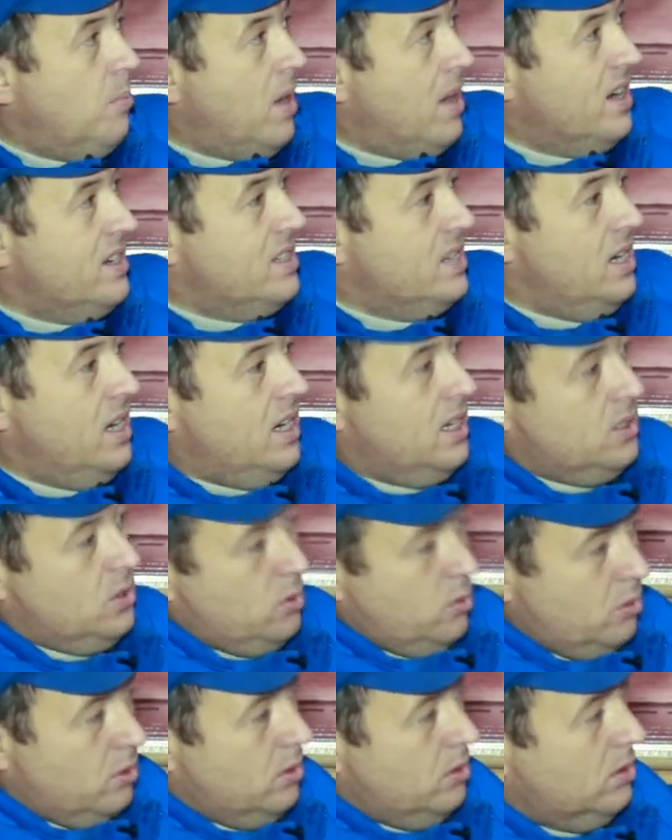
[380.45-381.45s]

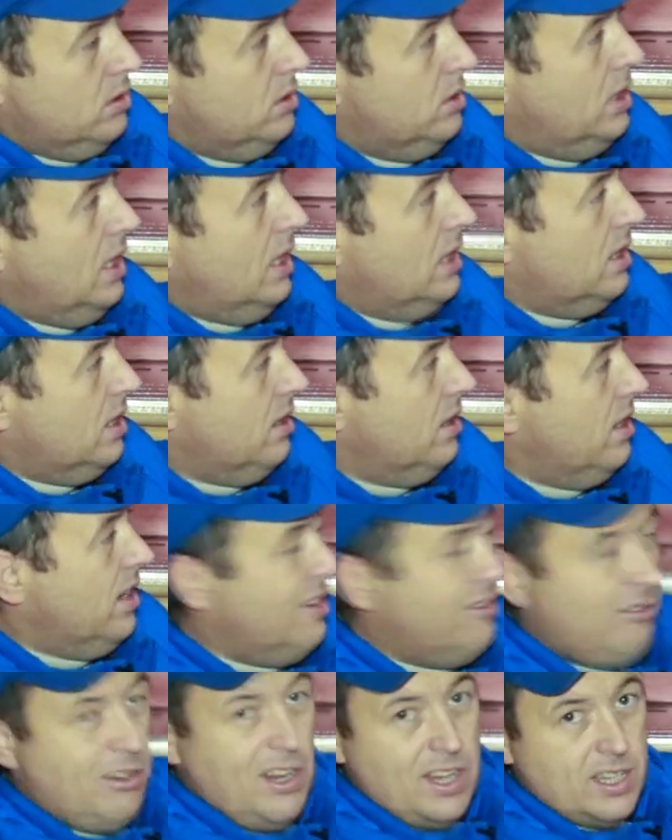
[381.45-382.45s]
пароизоляцию Дельта
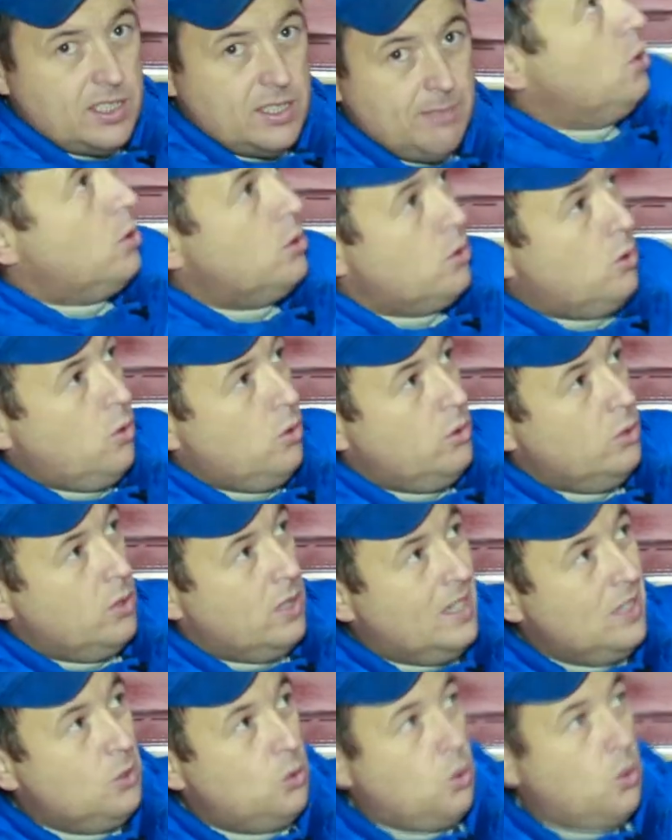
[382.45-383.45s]
Рефлекс
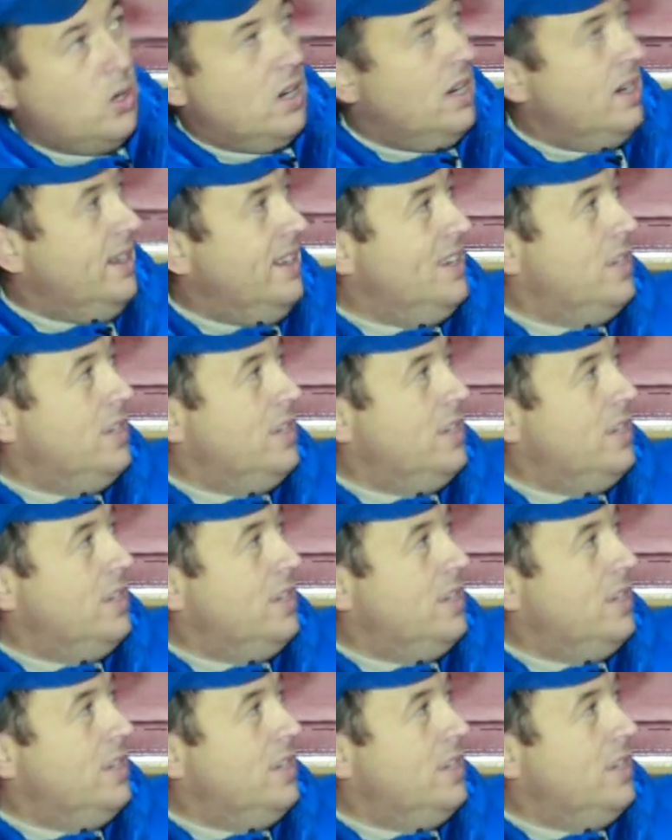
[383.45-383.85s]
трехслойную, которая